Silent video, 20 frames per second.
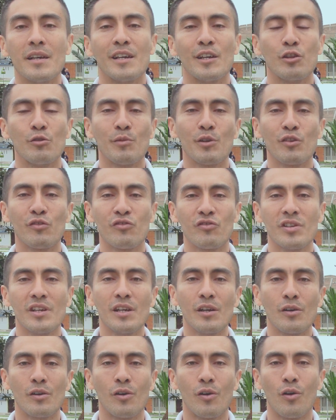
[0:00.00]
número
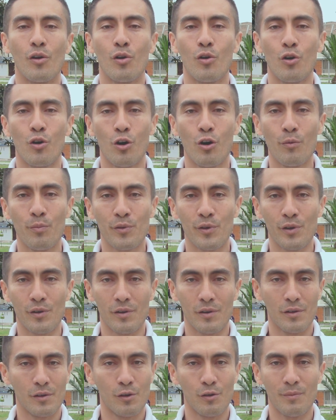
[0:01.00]
5,
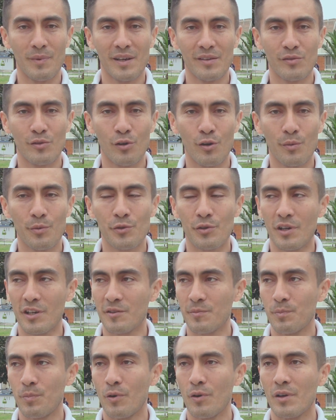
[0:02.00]
obvio, lo más obvio,
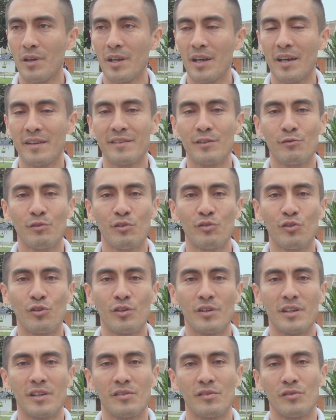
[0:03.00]
expónle a
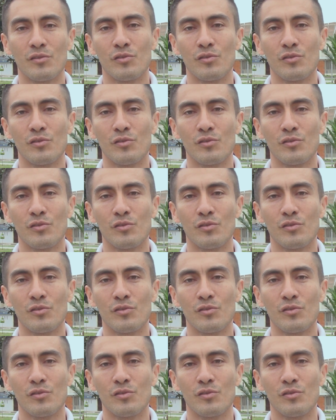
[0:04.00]
situaciones